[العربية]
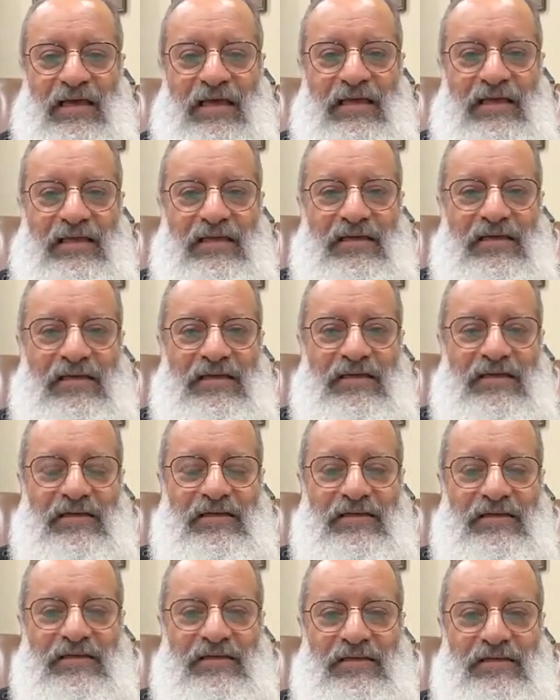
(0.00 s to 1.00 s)

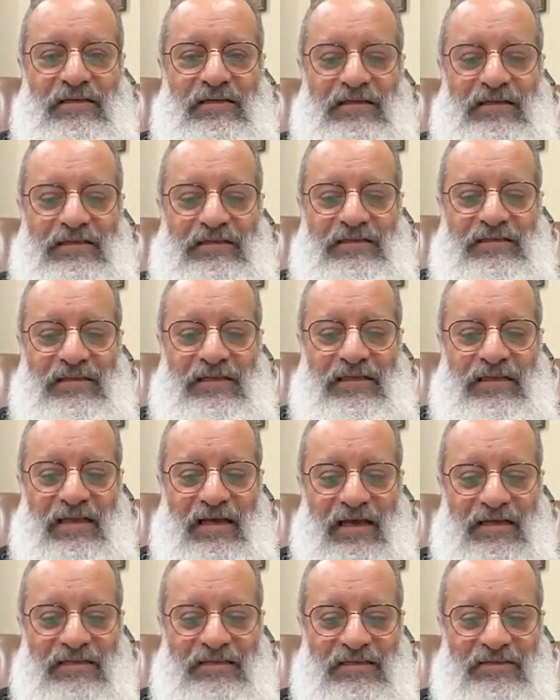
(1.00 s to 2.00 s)
آه ان
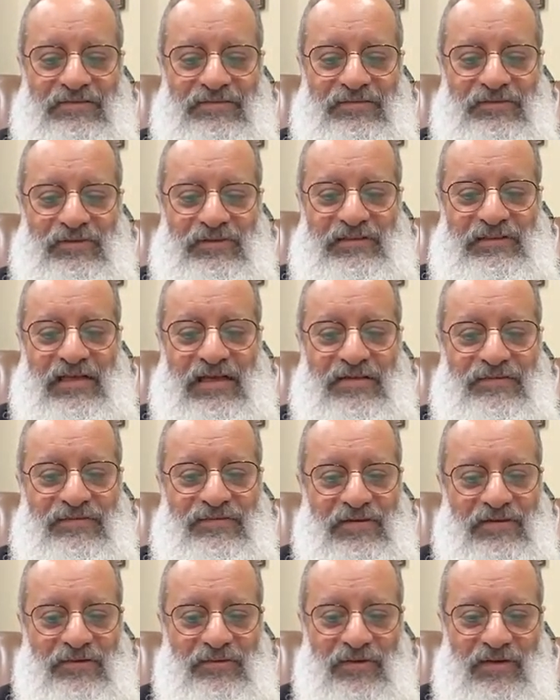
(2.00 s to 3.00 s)
الهدف
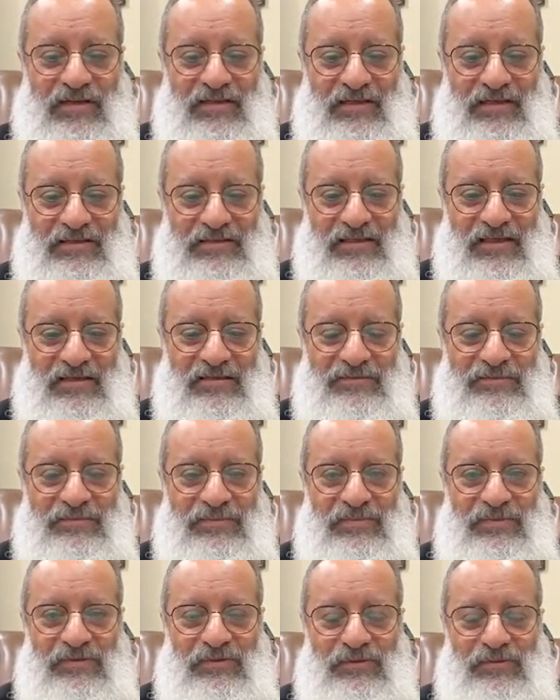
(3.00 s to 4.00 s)
والدافع ورا العتاب
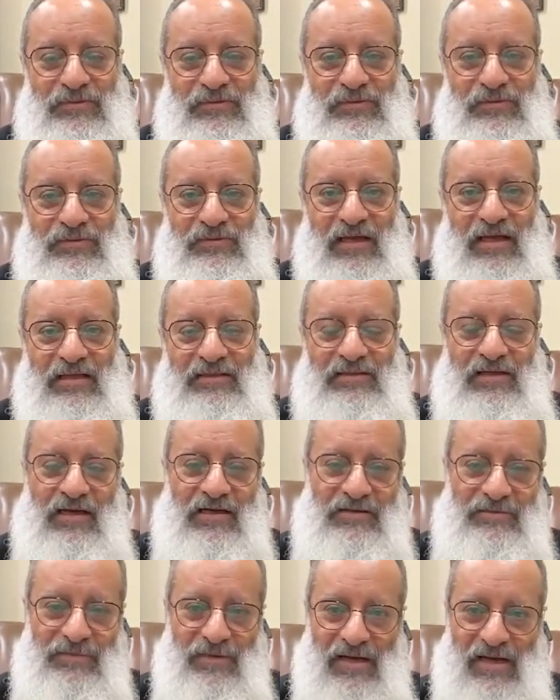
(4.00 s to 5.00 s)
يكون ان
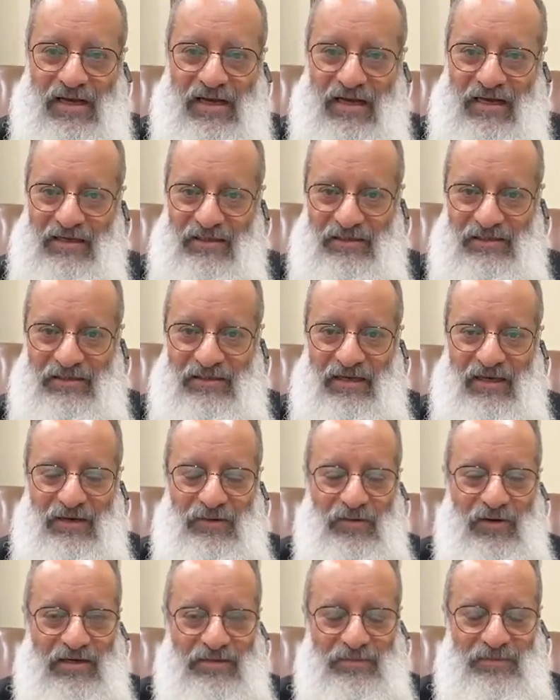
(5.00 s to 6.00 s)
اربح اخي
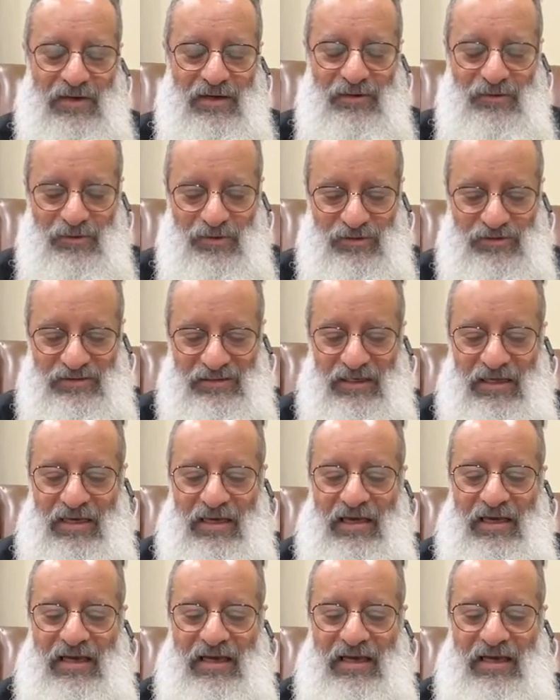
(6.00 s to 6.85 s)
او اربح اختي